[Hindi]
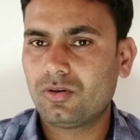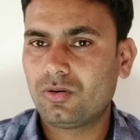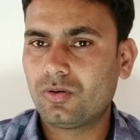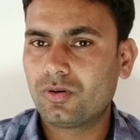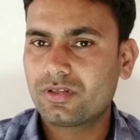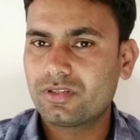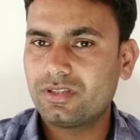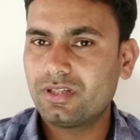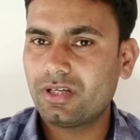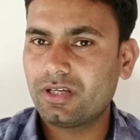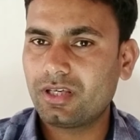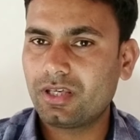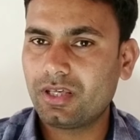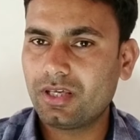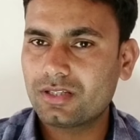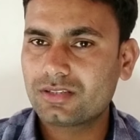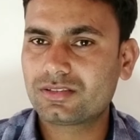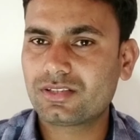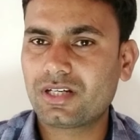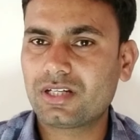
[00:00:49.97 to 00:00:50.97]
और ये
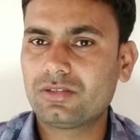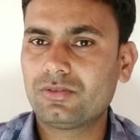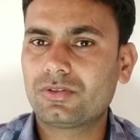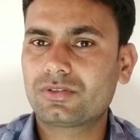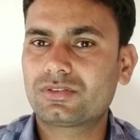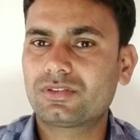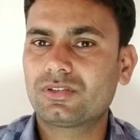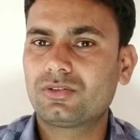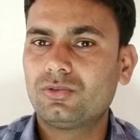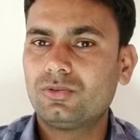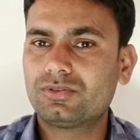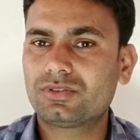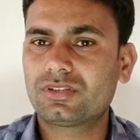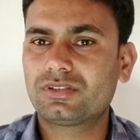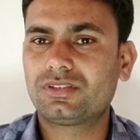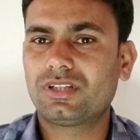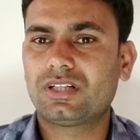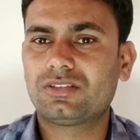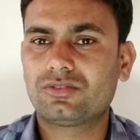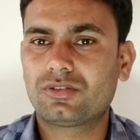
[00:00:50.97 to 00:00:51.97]
एक जानवर से दूसरे
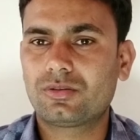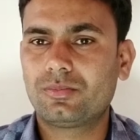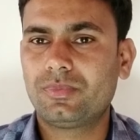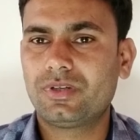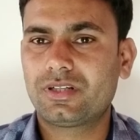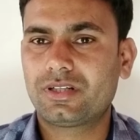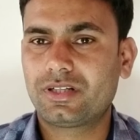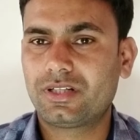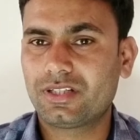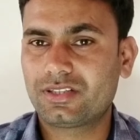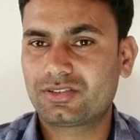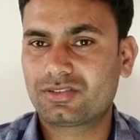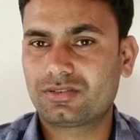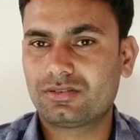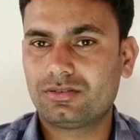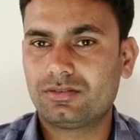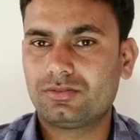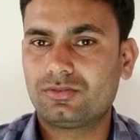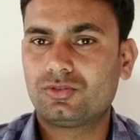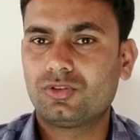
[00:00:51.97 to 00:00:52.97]
जानवर में टिक्स
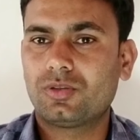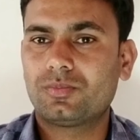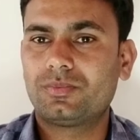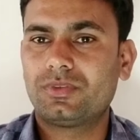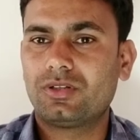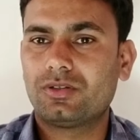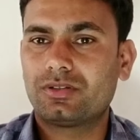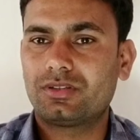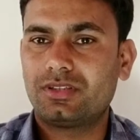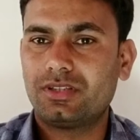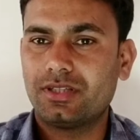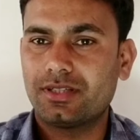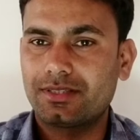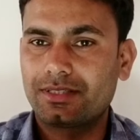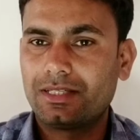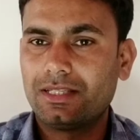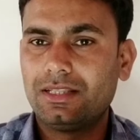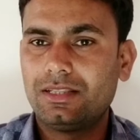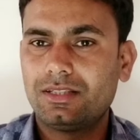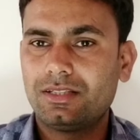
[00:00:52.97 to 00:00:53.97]
जो अपने होती है
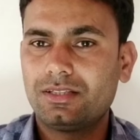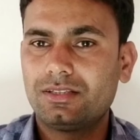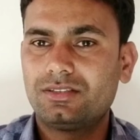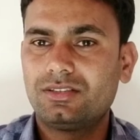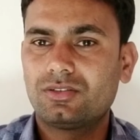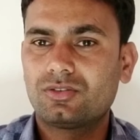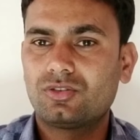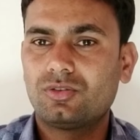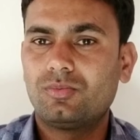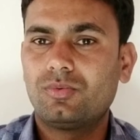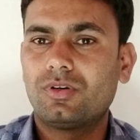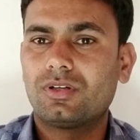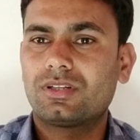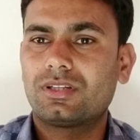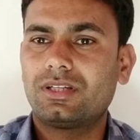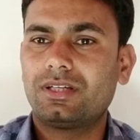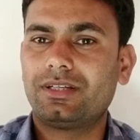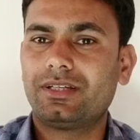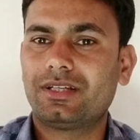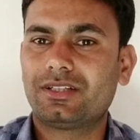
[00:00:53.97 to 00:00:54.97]
किलनी जिनको
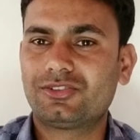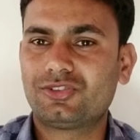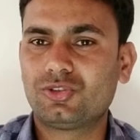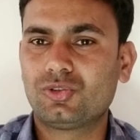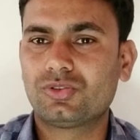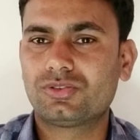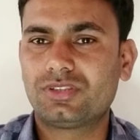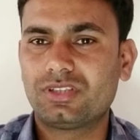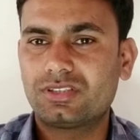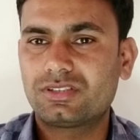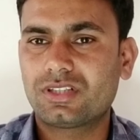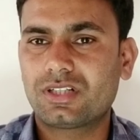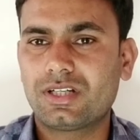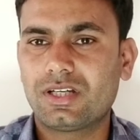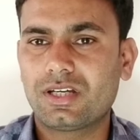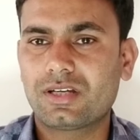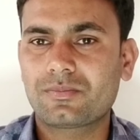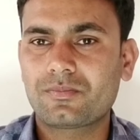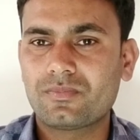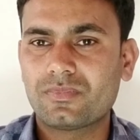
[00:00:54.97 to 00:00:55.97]
बोलते हैं या जू चिचड़
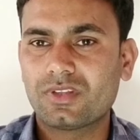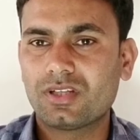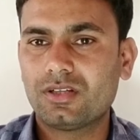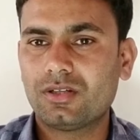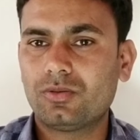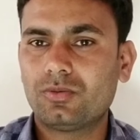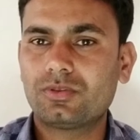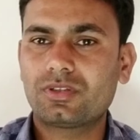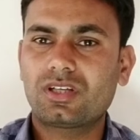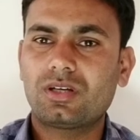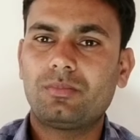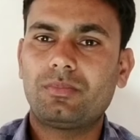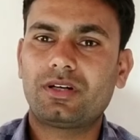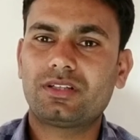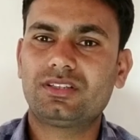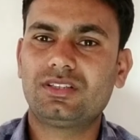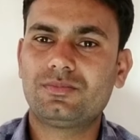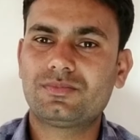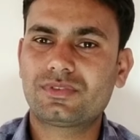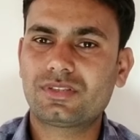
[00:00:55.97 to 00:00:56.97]
है उनके
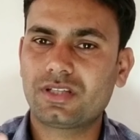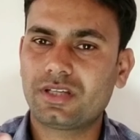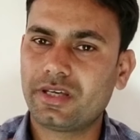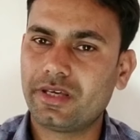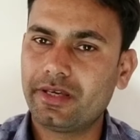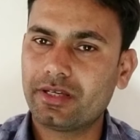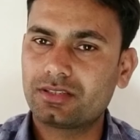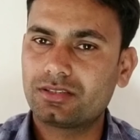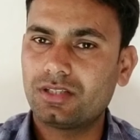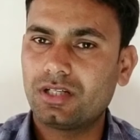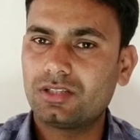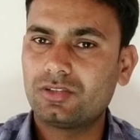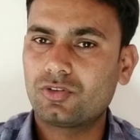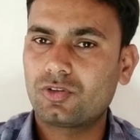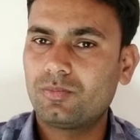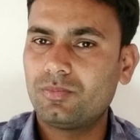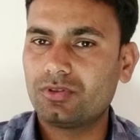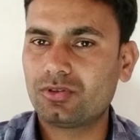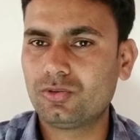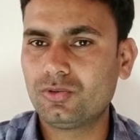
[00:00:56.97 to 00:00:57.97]
माध्यम से एक
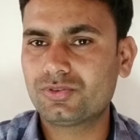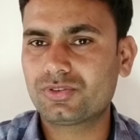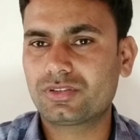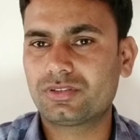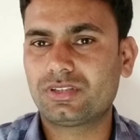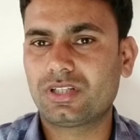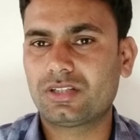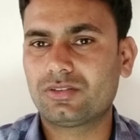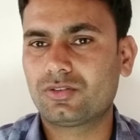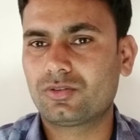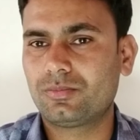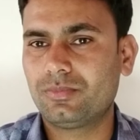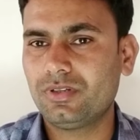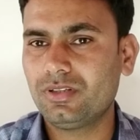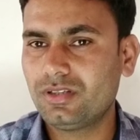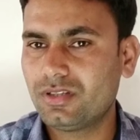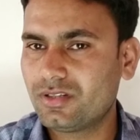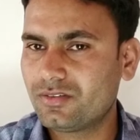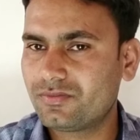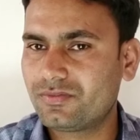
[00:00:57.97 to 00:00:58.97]
जानवर में दूसरे जानवर में
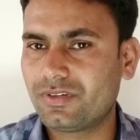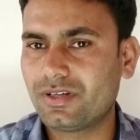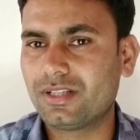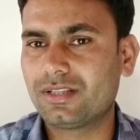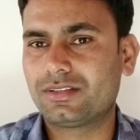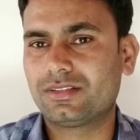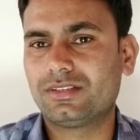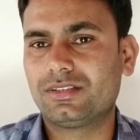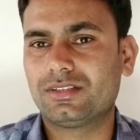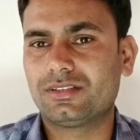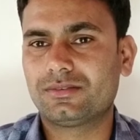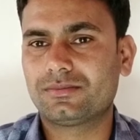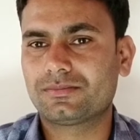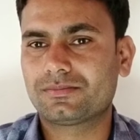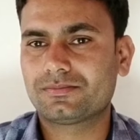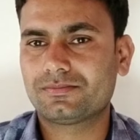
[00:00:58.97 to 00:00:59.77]
फैलती है